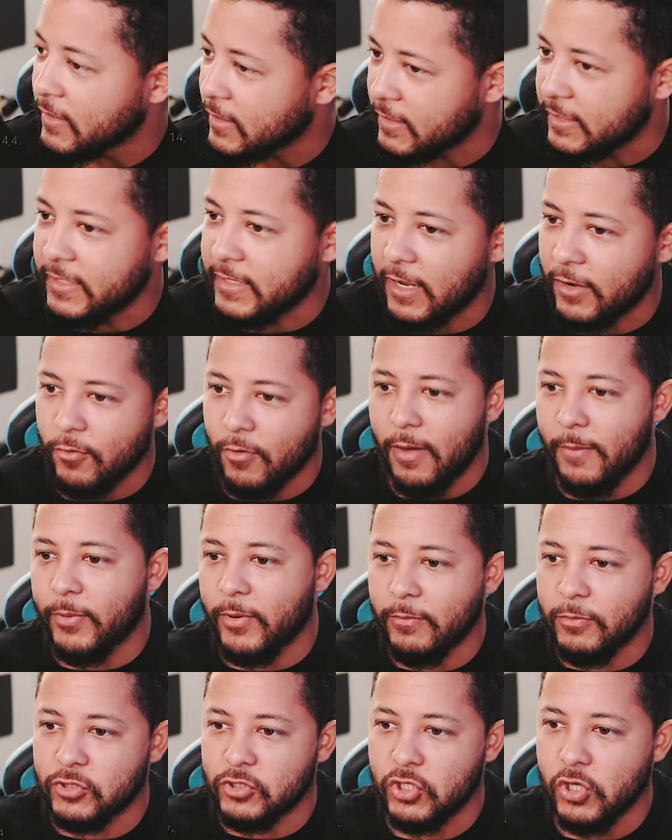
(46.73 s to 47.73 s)
Clic a nueva
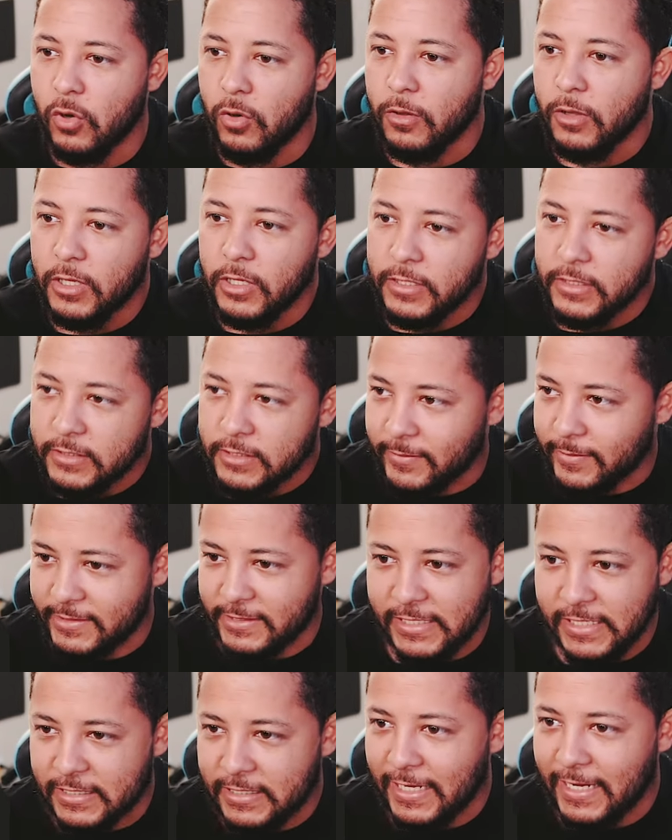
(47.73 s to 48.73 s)
promoción. Te va a
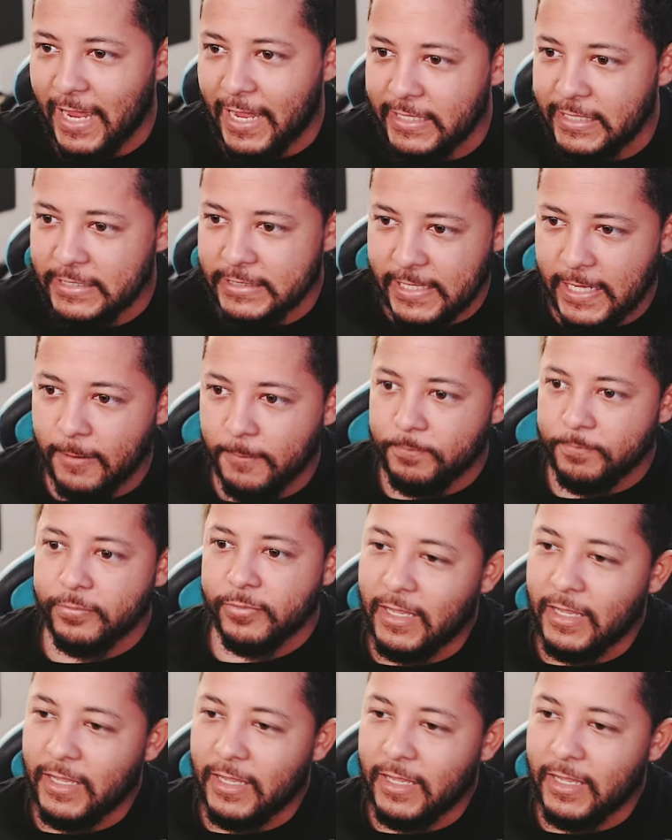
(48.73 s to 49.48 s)
salir esta cajita.